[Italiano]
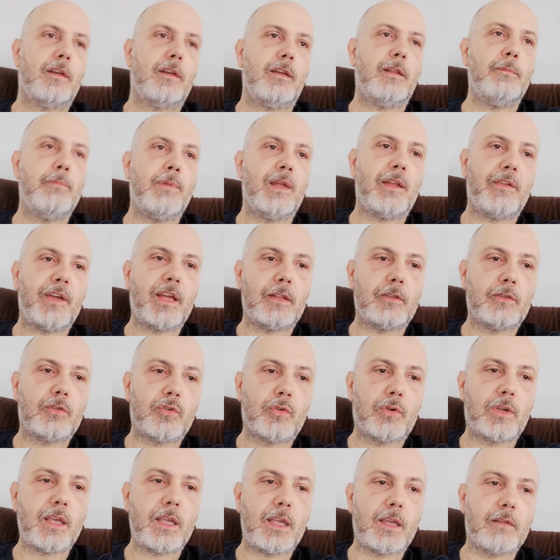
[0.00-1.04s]
il
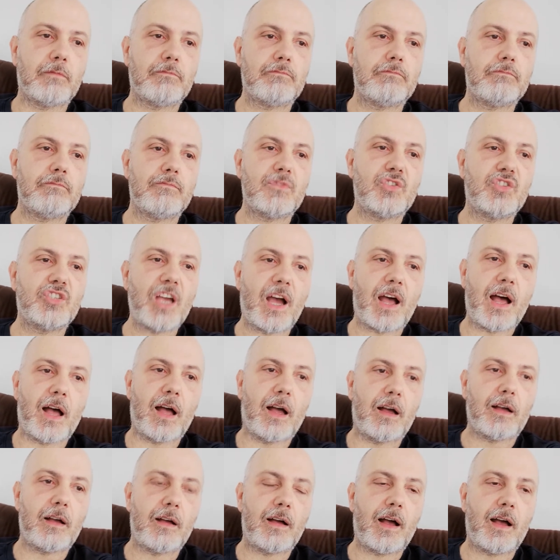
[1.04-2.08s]
Benevento che
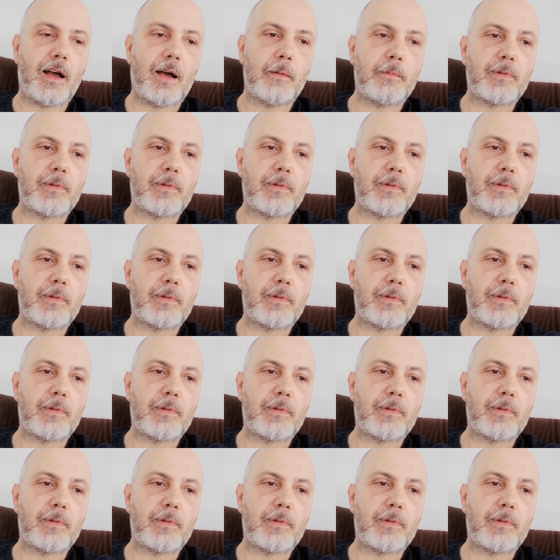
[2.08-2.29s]
già